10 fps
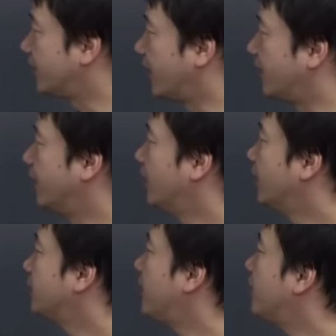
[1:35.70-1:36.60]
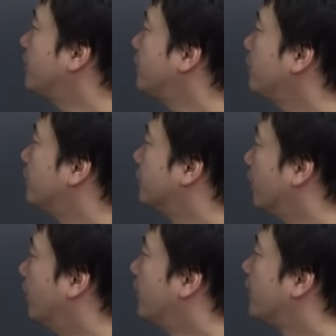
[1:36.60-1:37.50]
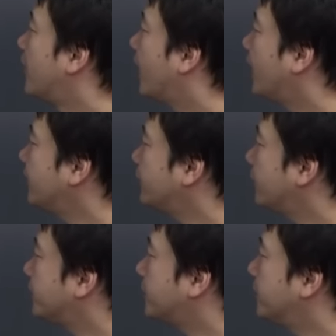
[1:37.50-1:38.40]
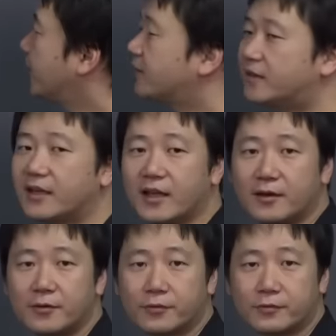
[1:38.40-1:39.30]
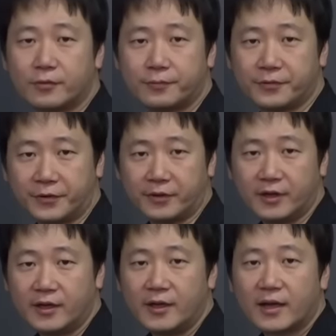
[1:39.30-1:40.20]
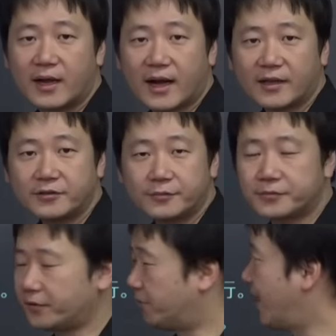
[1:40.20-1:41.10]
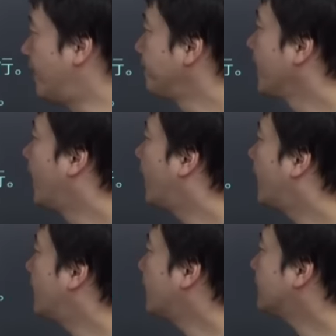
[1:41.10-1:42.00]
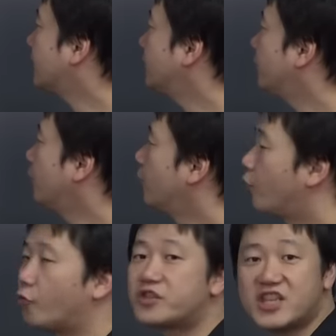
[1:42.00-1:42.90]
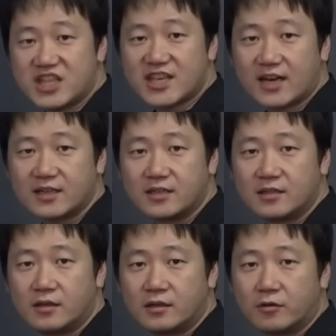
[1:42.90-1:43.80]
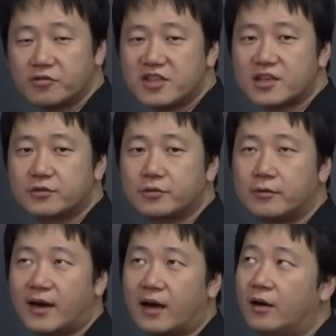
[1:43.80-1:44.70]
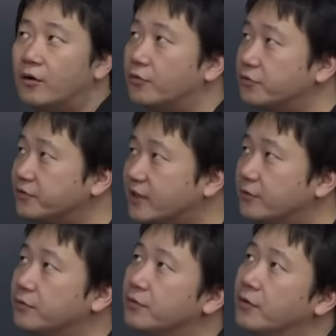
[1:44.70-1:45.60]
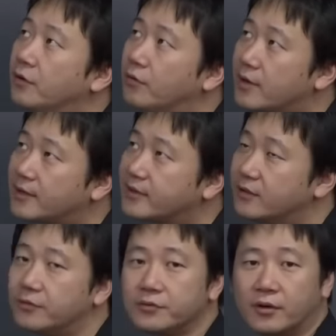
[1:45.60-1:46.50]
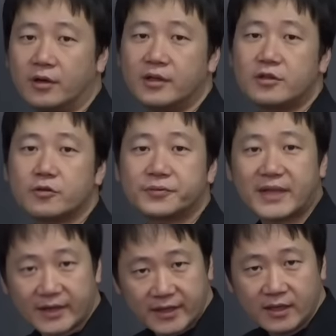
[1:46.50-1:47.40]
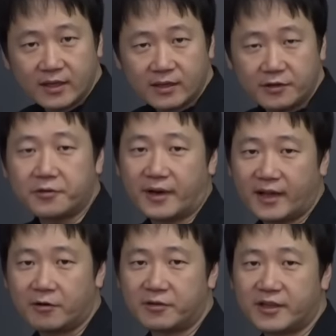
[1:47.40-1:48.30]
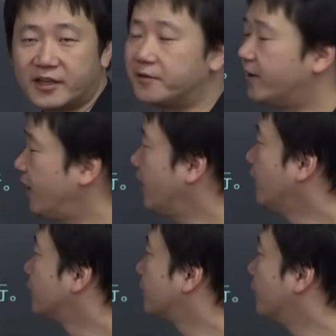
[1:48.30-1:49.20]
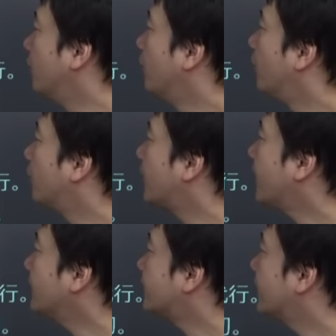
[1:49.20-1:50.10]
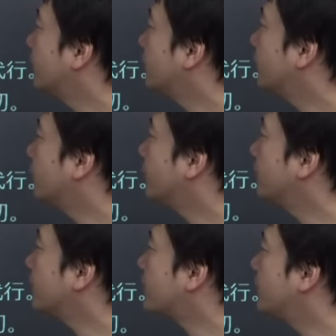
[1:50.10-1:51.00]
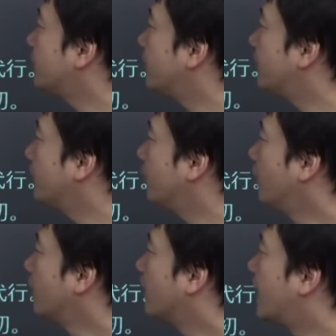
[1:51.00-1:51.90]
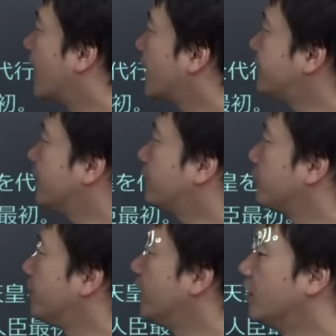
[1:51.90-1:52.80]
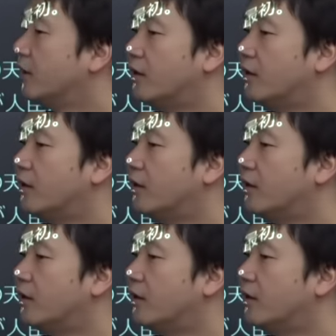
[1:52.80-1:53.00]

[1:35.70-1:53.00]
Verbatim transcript: さえたい天皇の外祖父となって権力を振るう外祖父というのは母方のおじいちゃんおじいちゃんというのはお父さんの方とお母さんの方と一応2人いるよね論理的にはねそのお母さんの方の親戚を外籍と呼び